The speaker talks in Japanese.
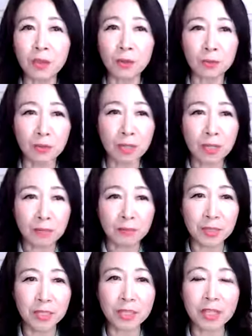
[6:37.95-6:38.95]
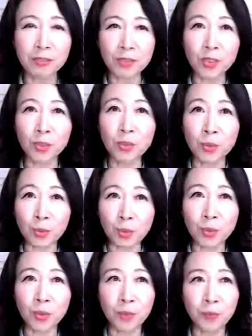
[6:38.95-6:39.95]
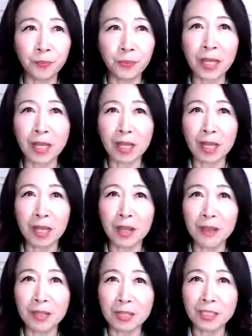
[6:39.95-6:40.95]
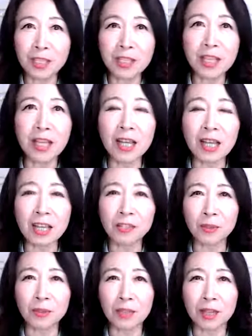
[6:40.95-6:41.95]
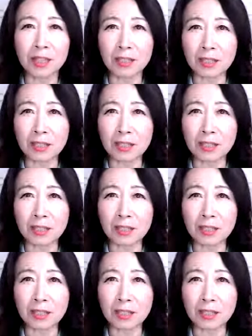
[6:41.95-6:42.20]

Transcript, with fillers: この見知らぬ人とのなんか新年会とか、